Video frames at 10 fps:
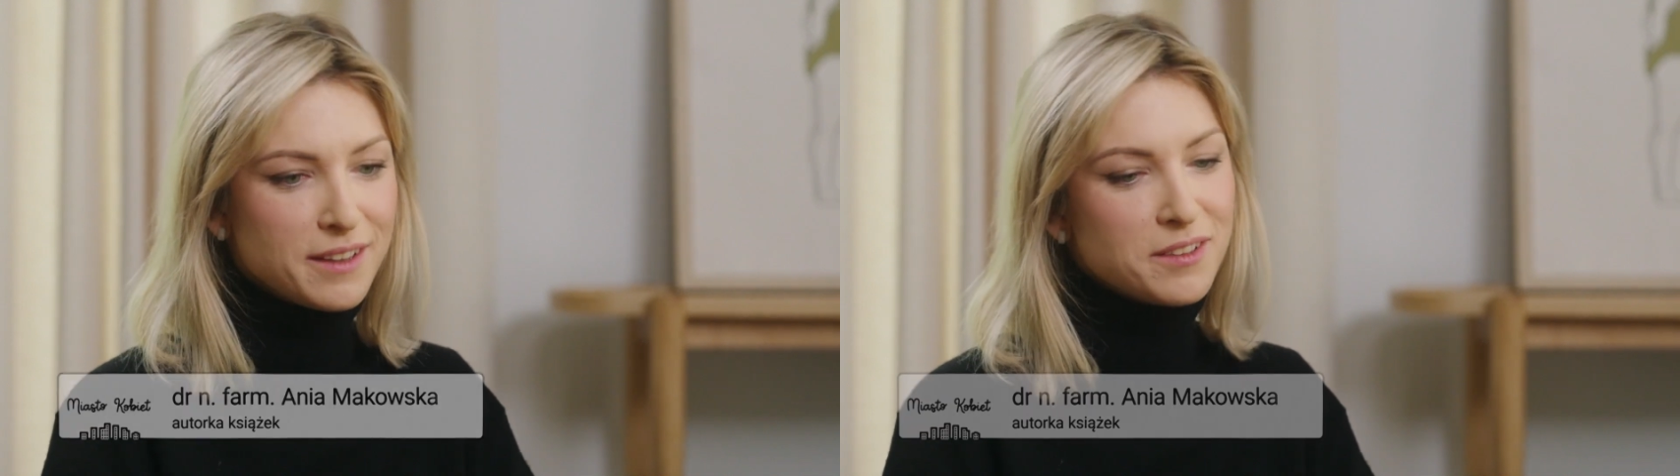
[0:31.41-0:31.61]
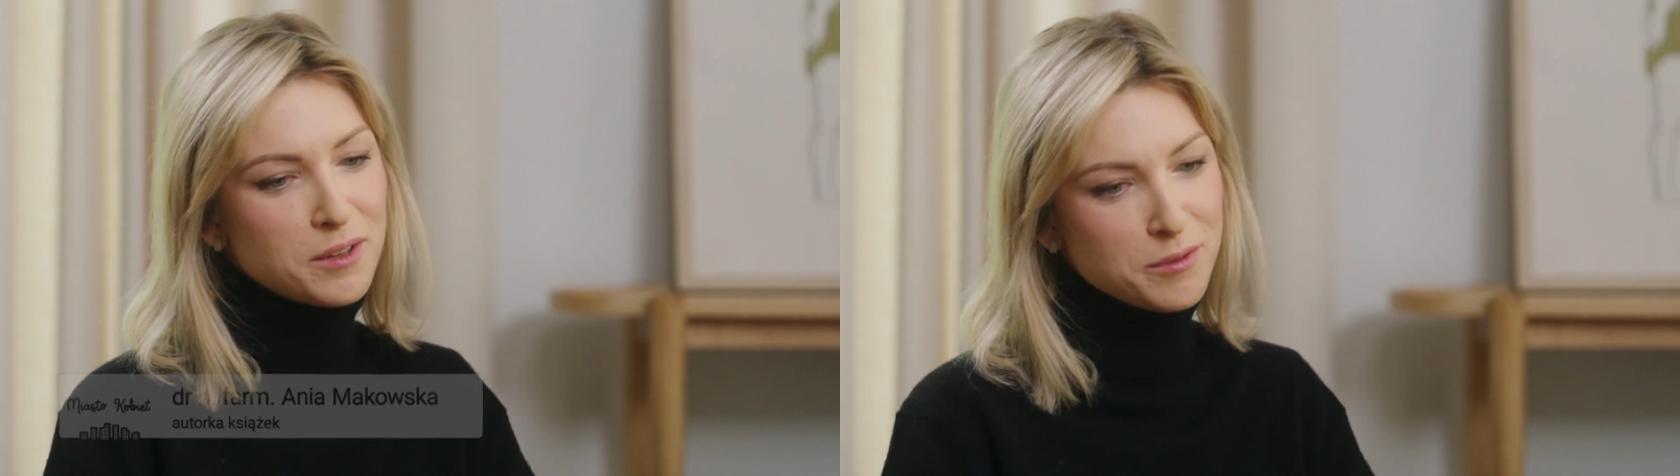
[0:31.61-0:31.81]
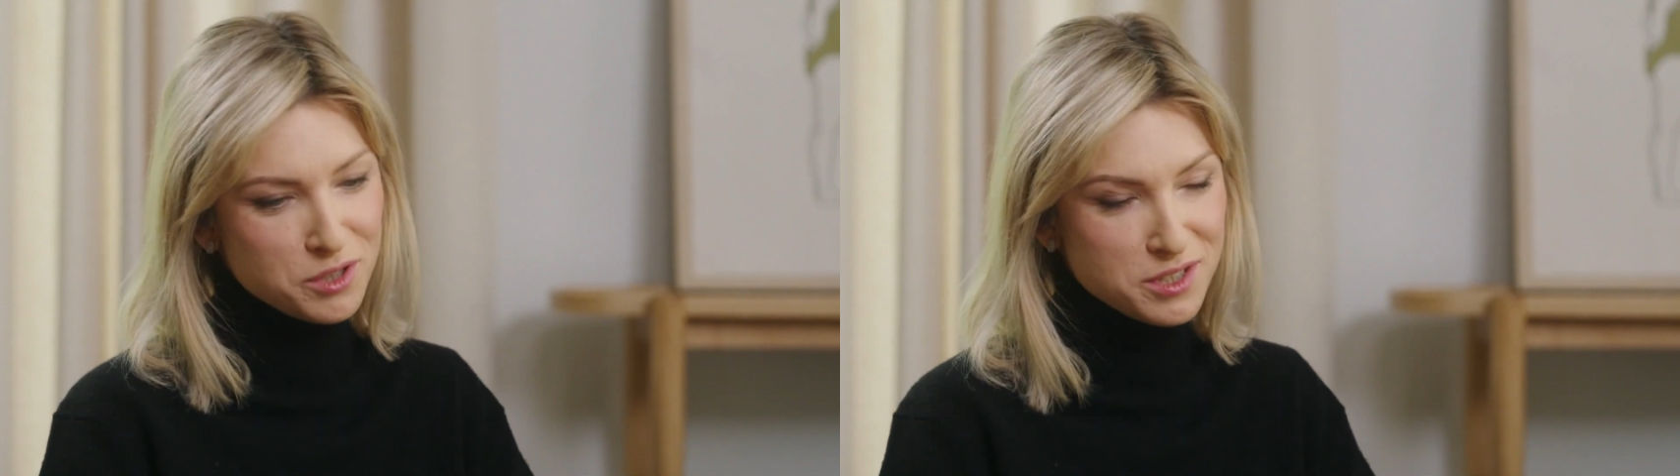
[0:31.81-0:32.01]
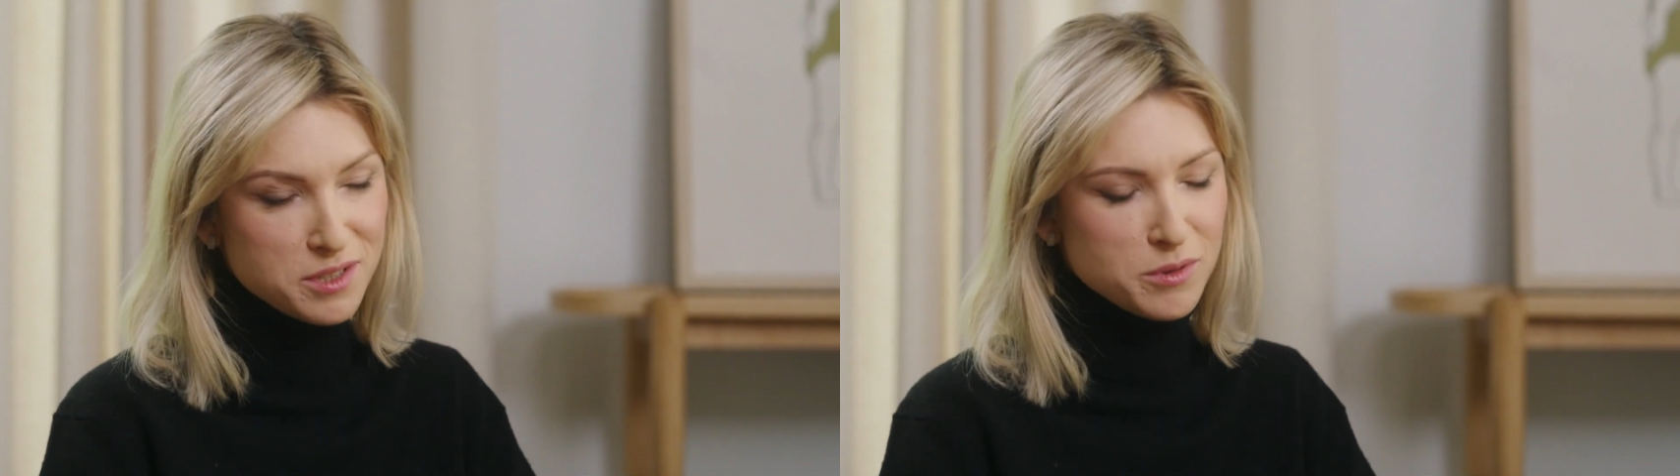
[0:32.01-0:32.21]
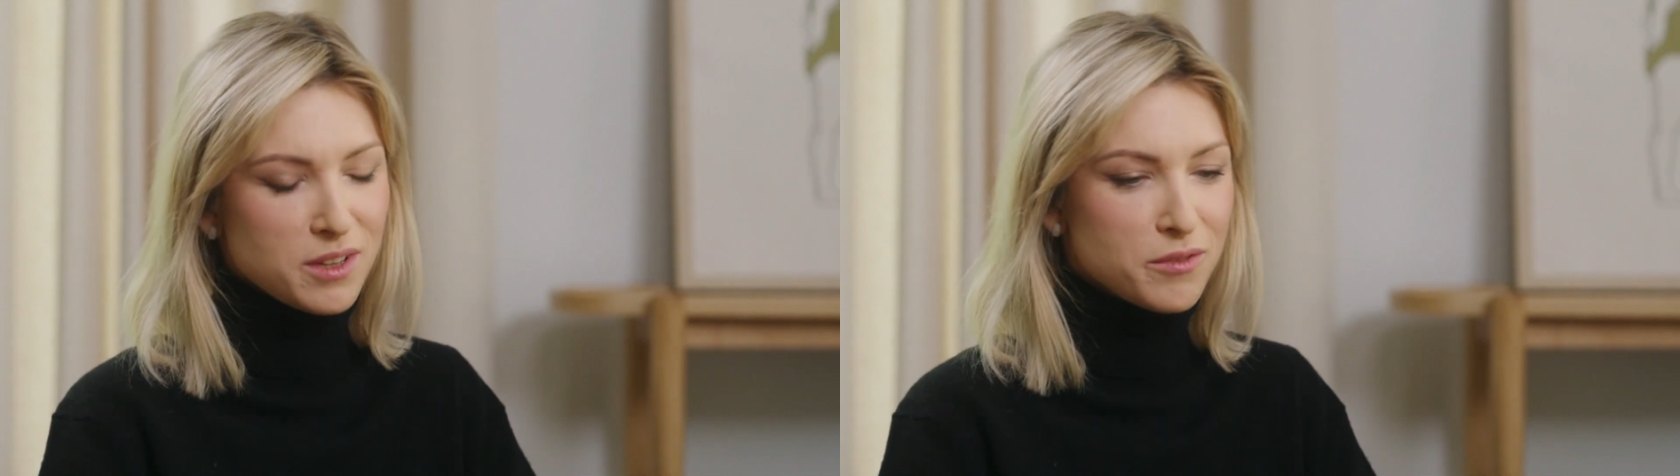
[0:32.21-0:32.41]
to
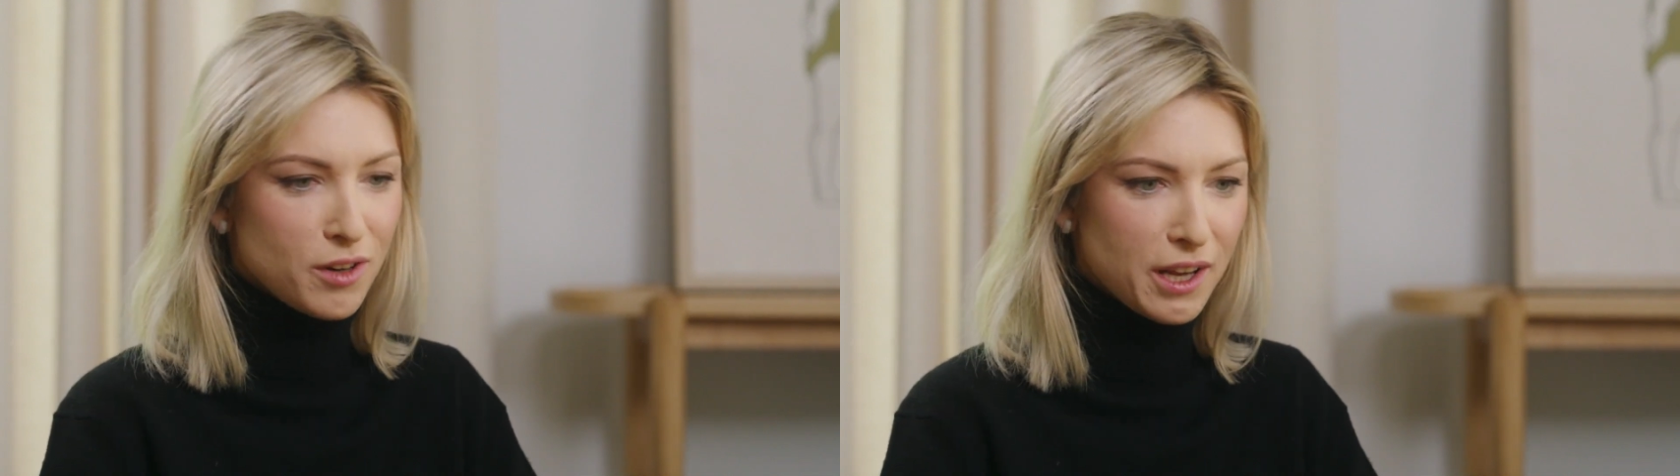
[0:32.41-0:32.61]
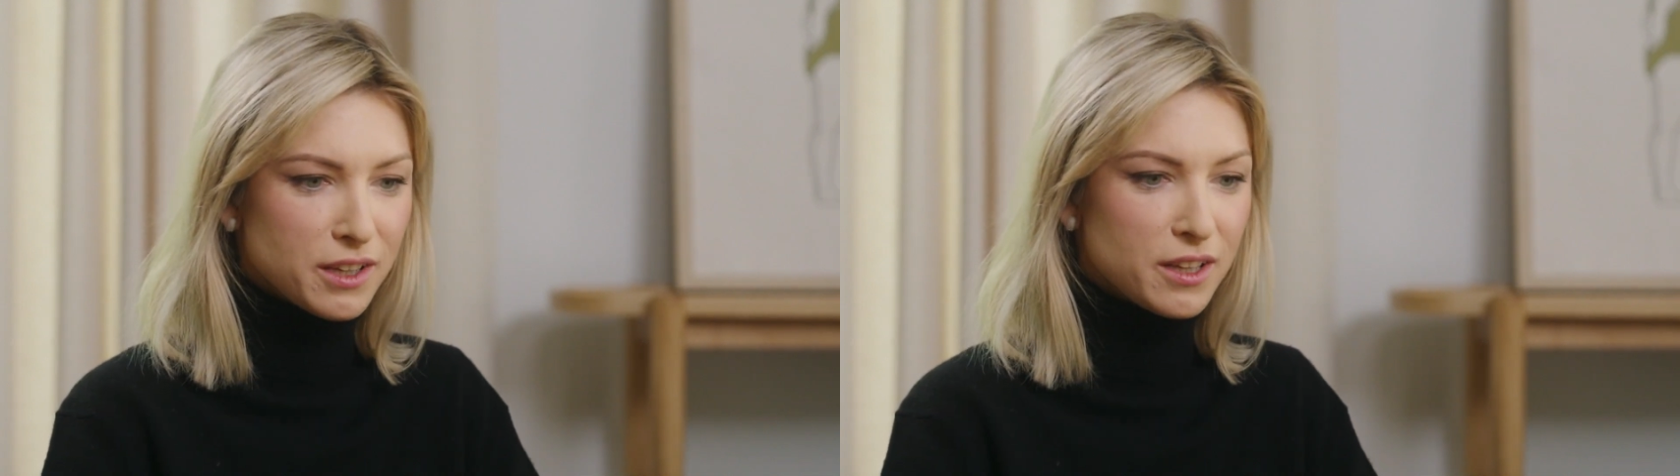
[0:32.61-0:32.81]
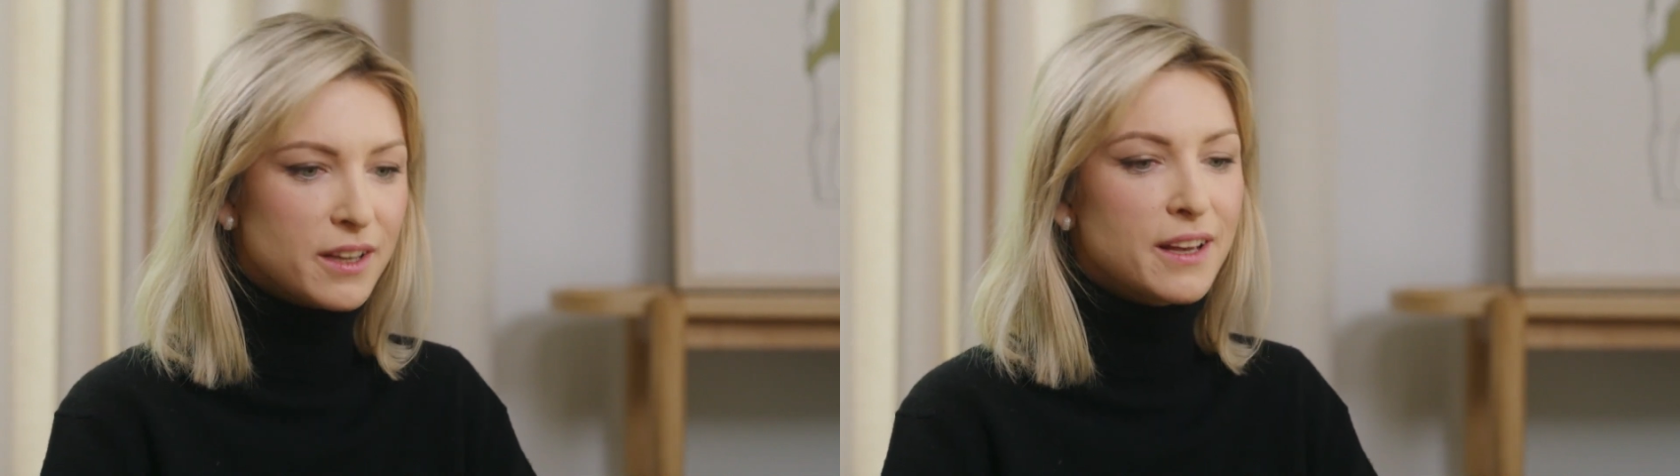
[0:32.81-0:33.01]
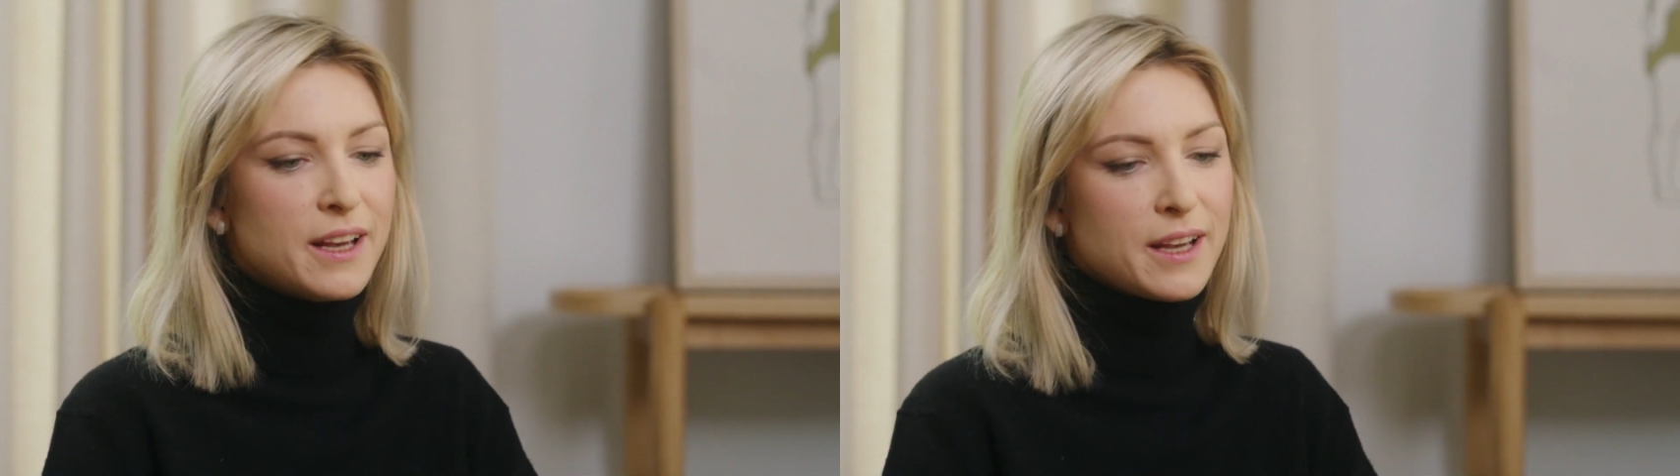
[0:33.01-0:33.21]
wszyscy są zadowoleni.